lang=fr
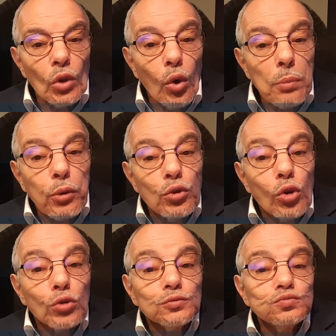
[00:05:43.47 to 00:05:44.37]
En
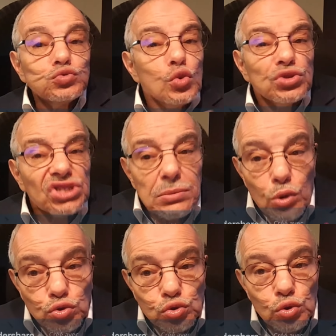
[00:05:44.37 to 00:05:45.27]
prenant toutes ces
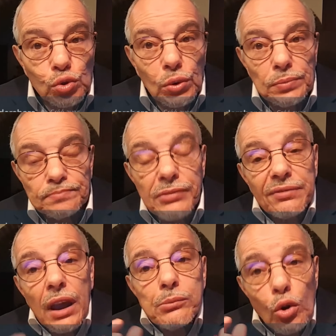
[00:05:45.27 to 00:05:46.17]
mesures, mais
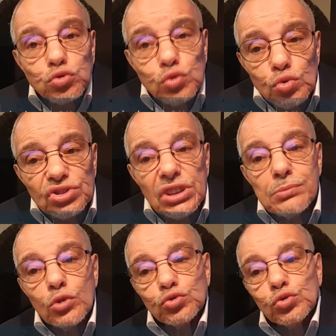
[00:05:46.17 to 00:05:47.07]
vraiment toutes ces
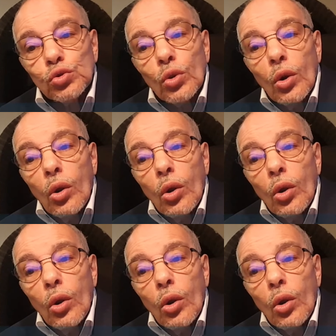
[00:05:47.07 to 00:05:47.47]
mesures,